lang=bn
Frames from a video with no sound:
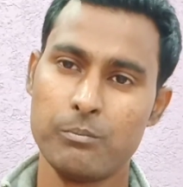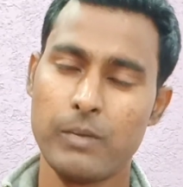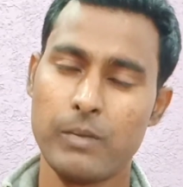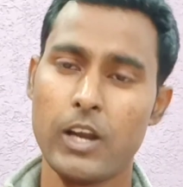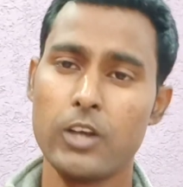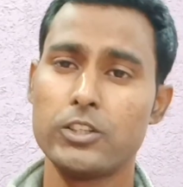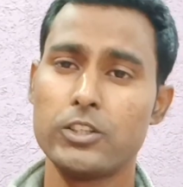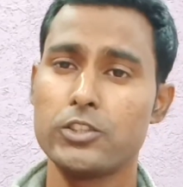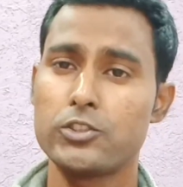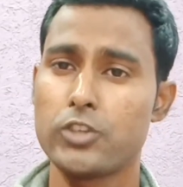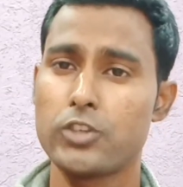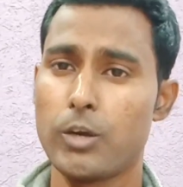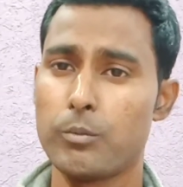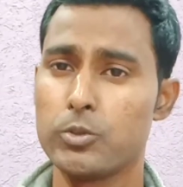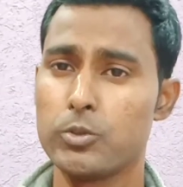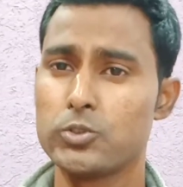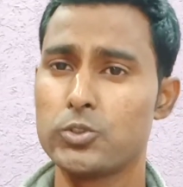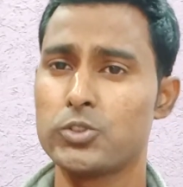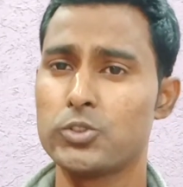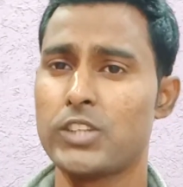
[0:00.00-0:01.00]
ভারতের
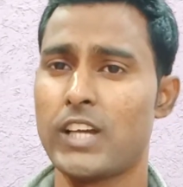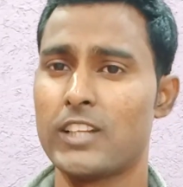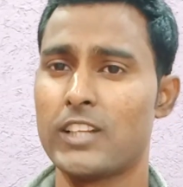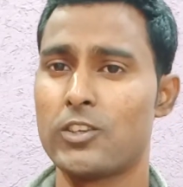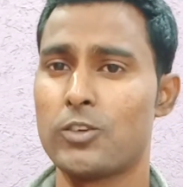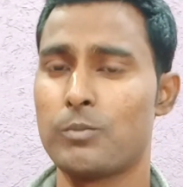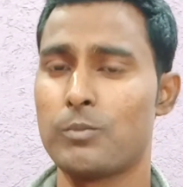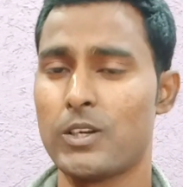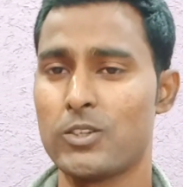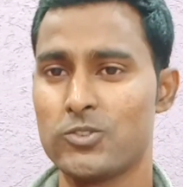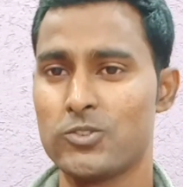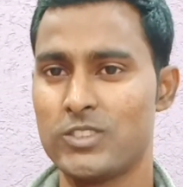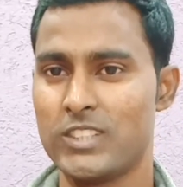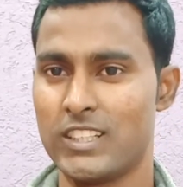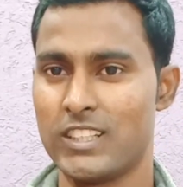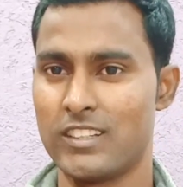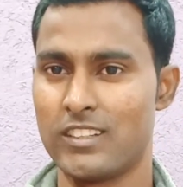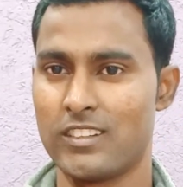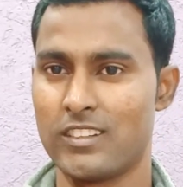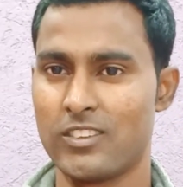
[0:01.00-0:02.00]
সমস্ত সাধারণ
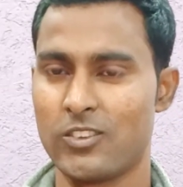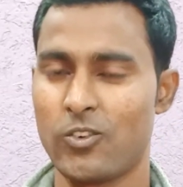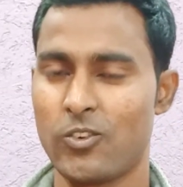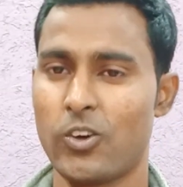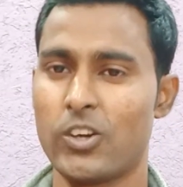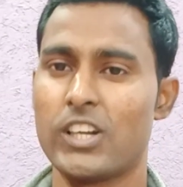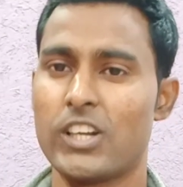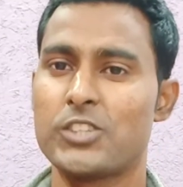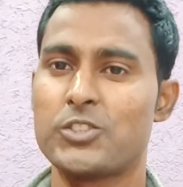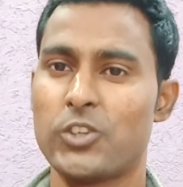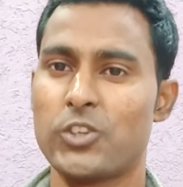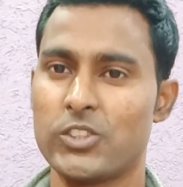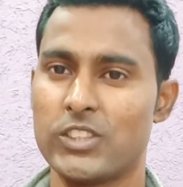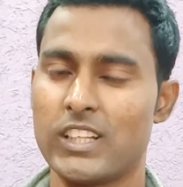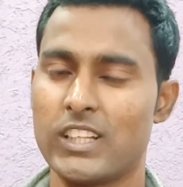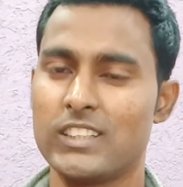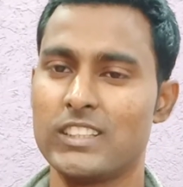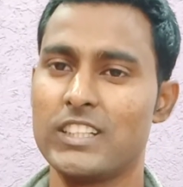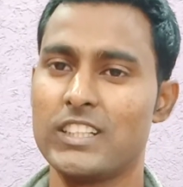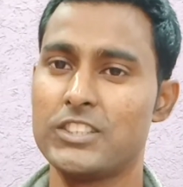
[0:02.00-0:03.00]
মানুষদের কন্যা
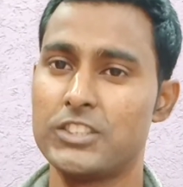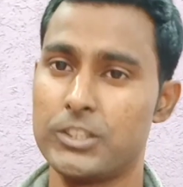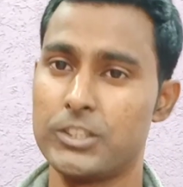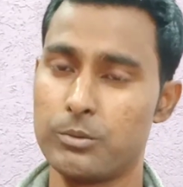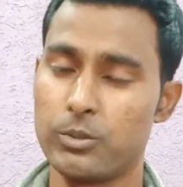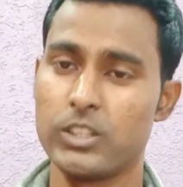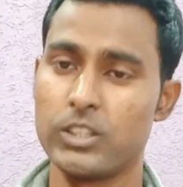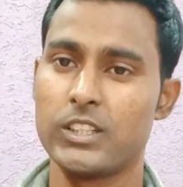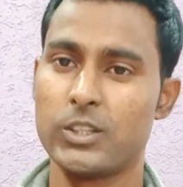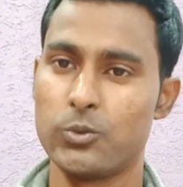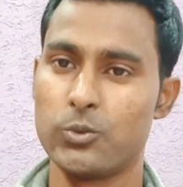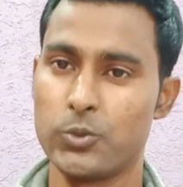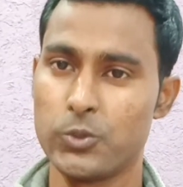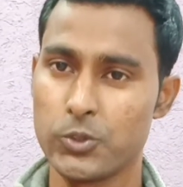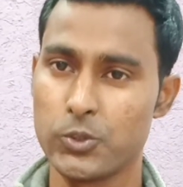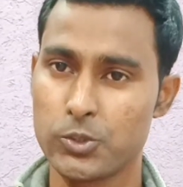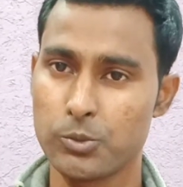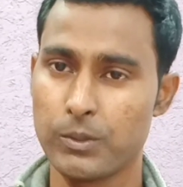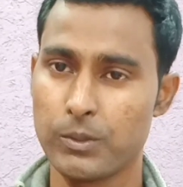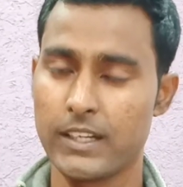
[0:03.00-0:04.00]
সন্তানদের জীবনকে
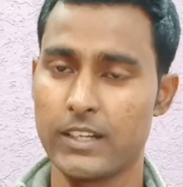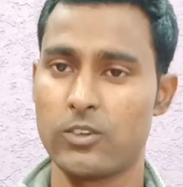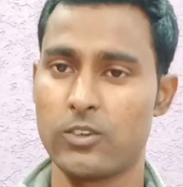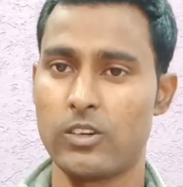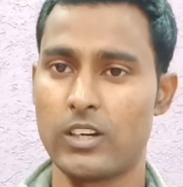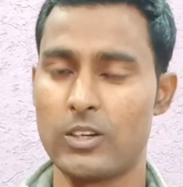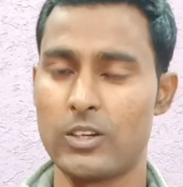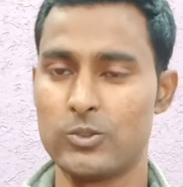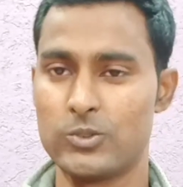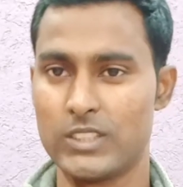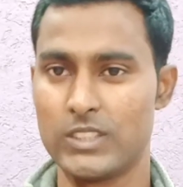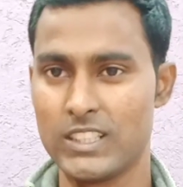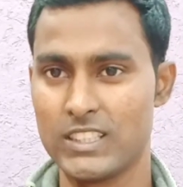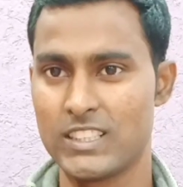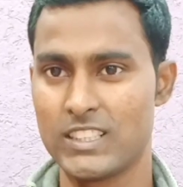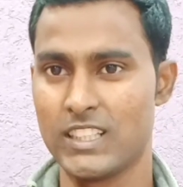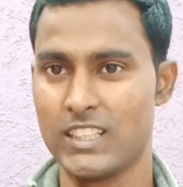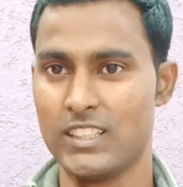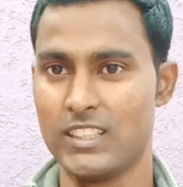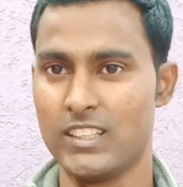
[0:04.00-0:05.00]
উন্নত মানের করার
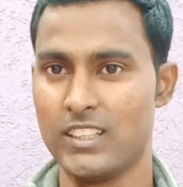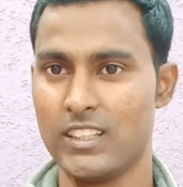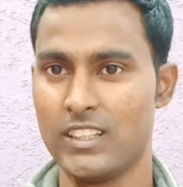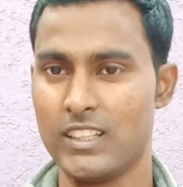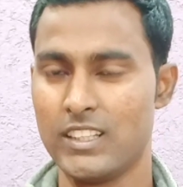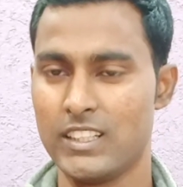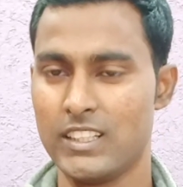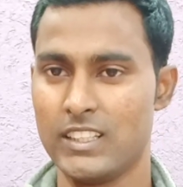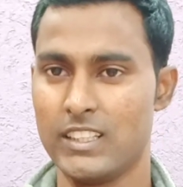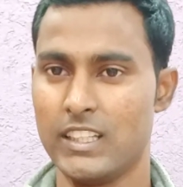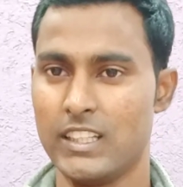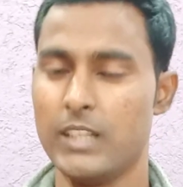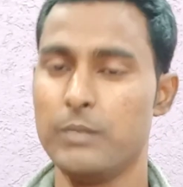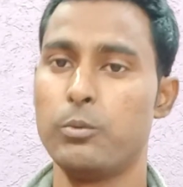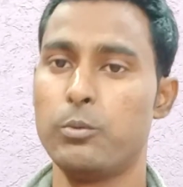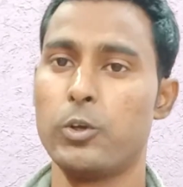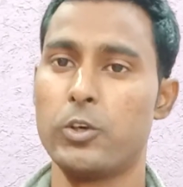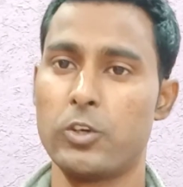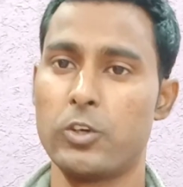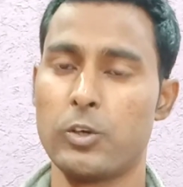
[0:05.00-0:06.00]
উদ্দেশ্যেই এই
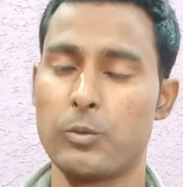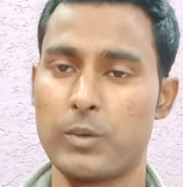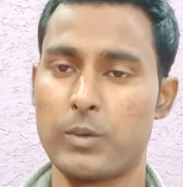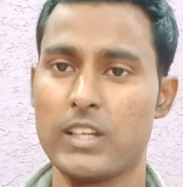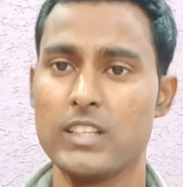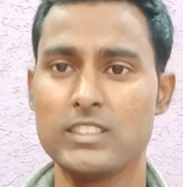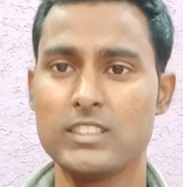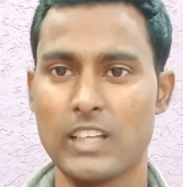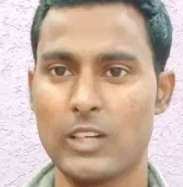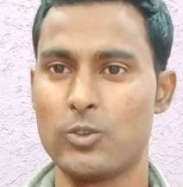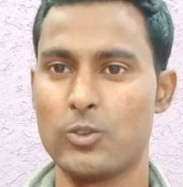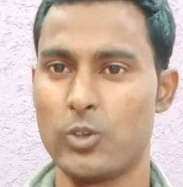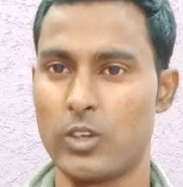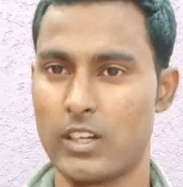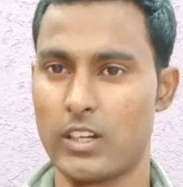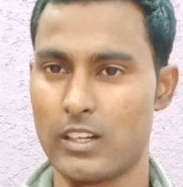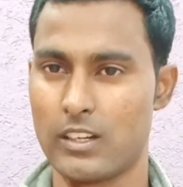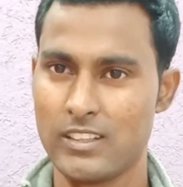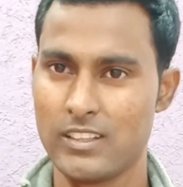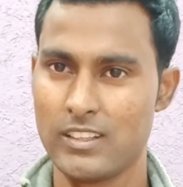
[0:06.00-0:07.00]
পরিকল্পনা চালু
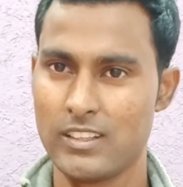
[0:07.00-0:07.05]
করেন